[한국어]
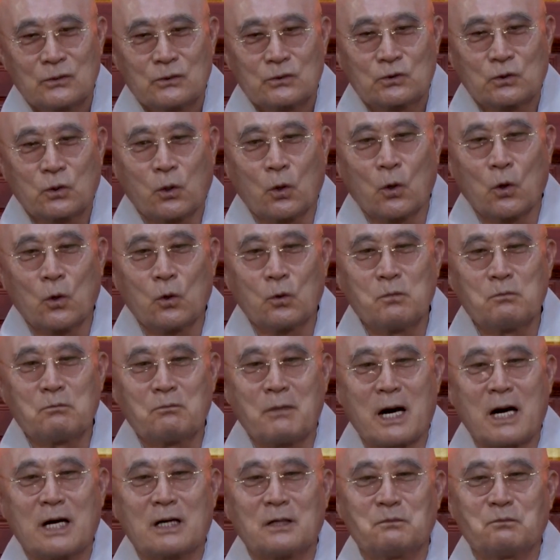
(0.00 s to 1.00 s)
좋은
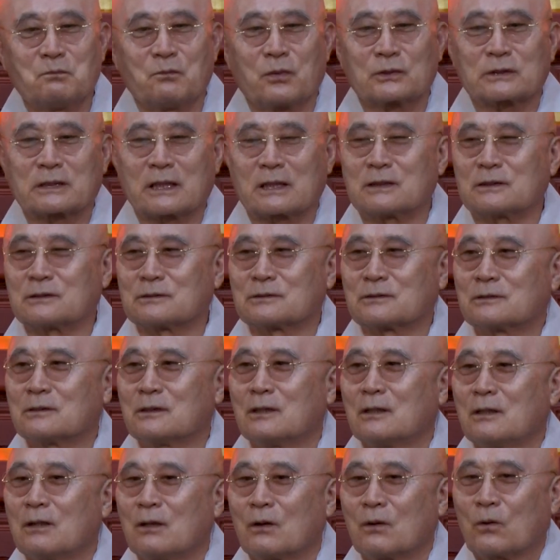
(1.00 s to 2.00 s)
마음보다는
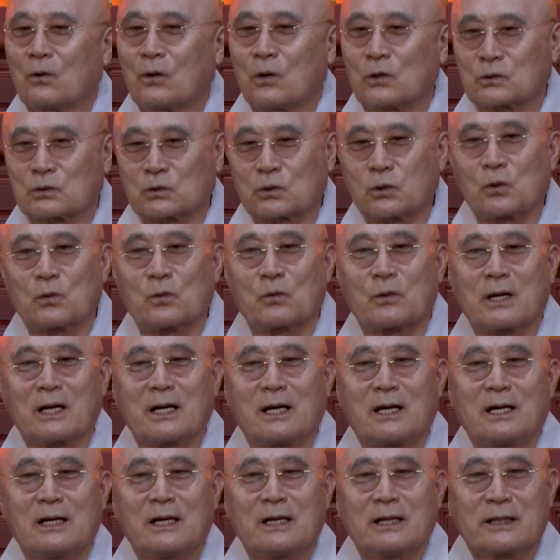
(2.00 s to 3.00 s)

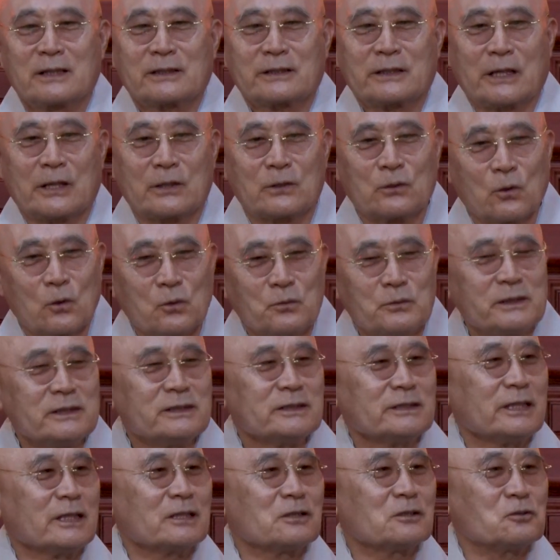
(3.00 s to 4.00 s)
고통과 괴로움이
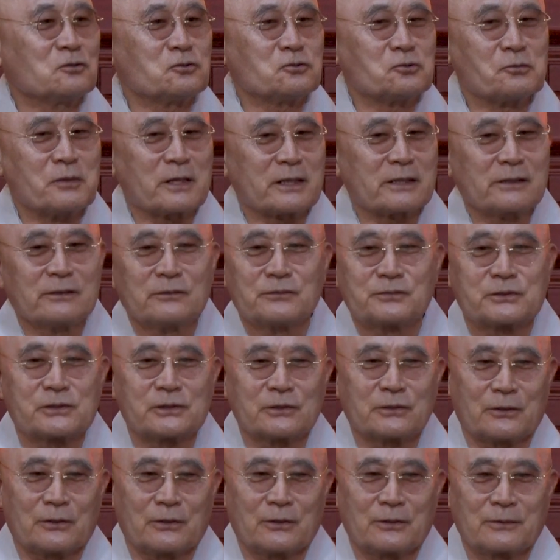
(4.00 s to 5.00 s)
생길 수밖에
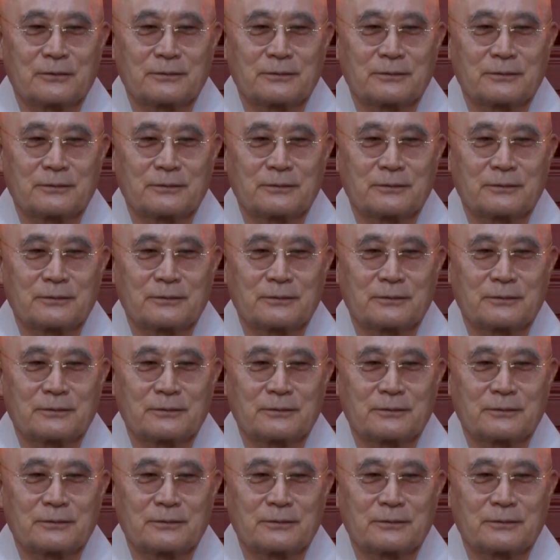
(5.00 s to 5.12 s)
없죠.